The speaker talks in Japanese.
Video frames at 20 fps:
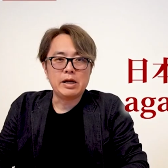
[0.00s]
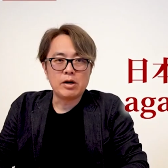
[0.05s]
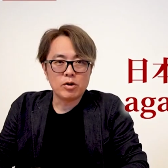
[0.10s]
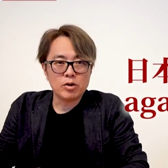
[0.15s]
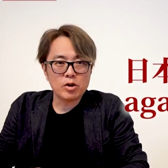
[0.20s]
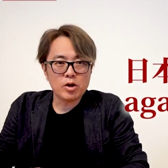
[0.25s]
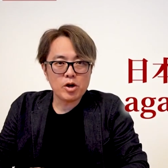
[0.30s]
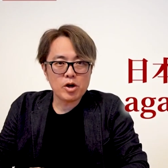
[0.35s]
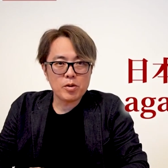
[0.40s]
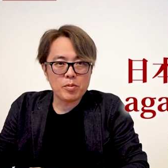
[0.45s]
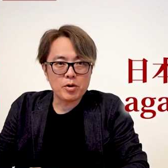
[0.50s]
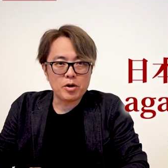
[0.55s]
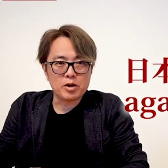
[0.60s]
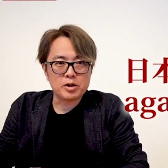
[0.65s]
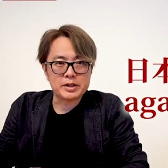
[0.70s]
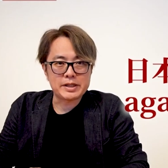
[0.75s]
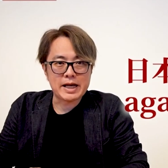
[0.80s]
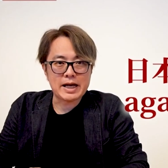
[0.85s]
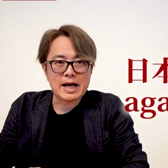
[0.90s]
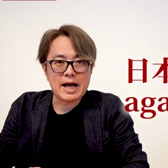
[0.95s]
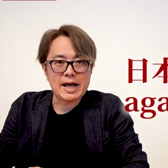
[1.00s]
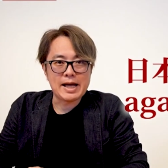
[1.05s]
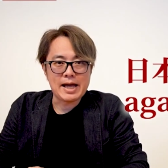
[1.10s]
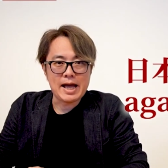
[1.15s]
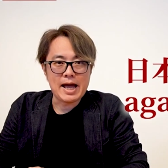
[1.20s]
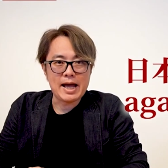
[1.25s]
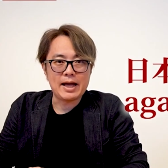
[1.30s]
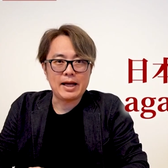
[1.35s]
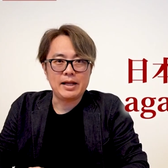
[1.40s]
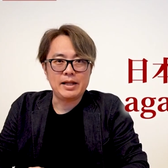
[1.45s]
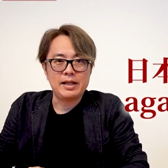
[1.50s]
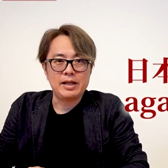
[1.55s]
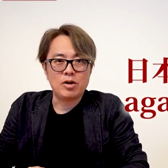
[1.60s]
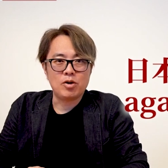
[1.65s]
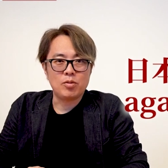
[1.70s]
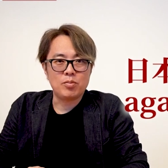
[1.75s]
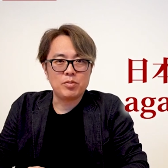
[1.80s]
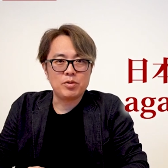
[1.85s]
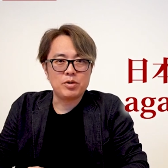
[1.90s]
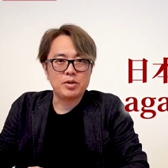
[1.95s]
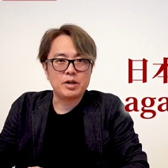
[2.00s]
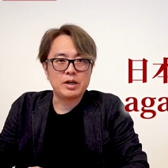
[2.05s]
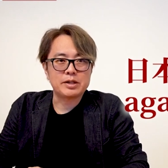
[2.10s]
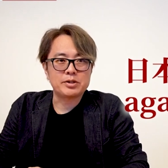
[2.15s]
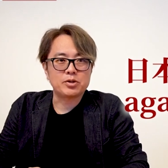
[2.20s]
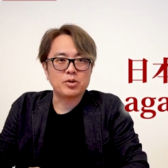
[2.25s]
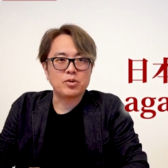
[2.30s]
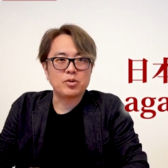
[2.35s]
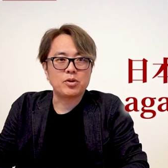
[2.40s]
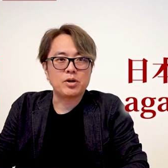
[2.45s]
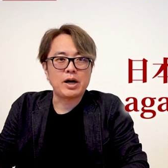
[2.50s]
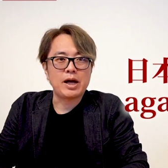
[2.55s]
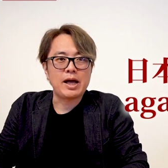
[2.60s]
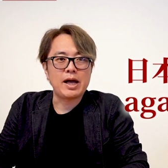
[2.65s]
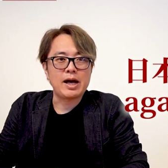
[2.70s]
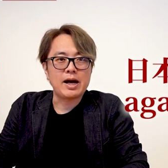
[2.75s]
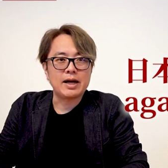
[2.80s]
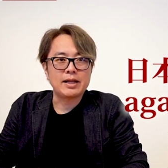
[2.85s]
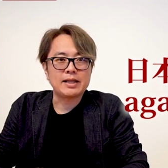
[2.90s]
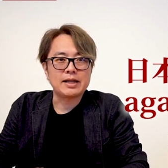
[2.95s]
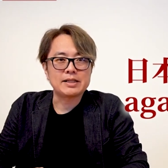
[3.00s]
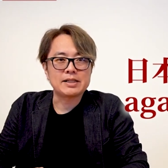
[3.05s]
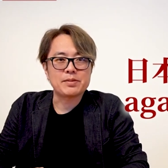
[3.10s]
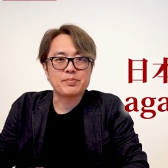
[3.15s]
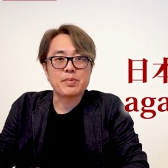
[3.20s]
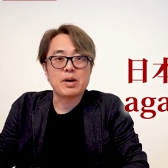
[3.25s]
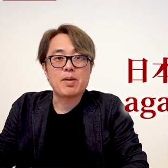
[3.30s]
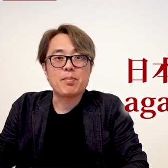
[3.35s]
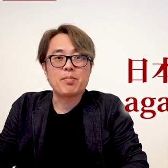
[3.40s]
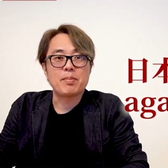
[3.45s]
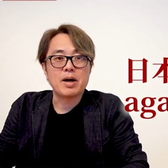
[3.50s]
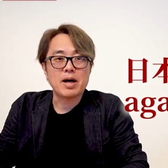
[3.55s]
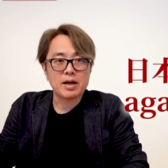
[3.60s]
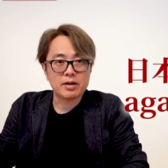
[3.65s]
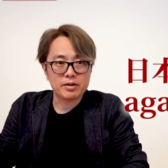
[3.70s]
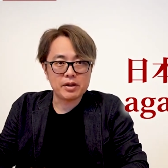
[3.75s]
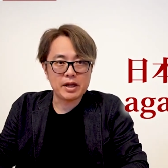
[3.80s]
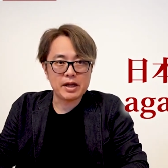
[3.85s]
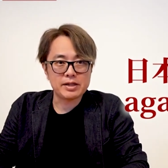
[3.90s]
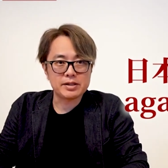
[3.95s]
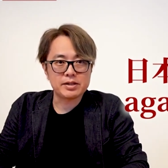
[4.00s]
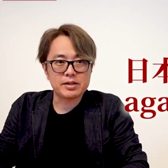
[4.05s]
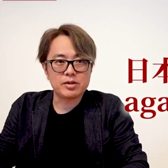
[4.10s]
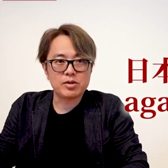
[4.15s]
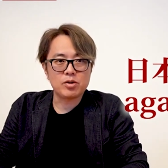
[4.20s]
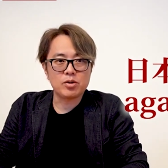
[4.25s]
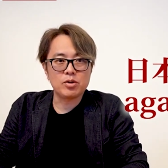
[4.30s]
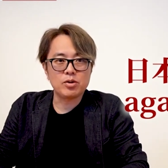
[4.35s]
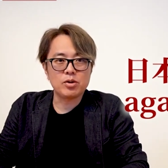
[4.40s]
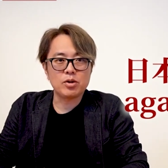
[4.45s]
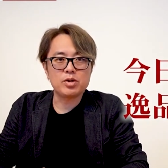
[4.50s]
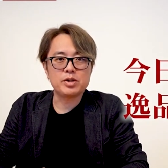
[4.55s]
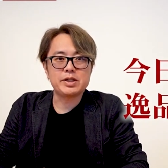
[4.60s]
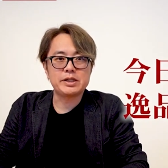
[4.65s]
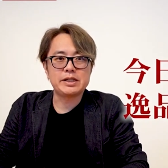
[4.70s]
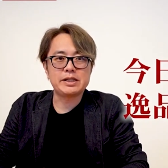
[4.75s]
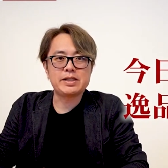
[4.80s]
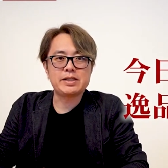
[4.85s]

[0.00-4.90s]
日本の良いものを世界へ日本文化紹介あがたジャパンマークです今日の老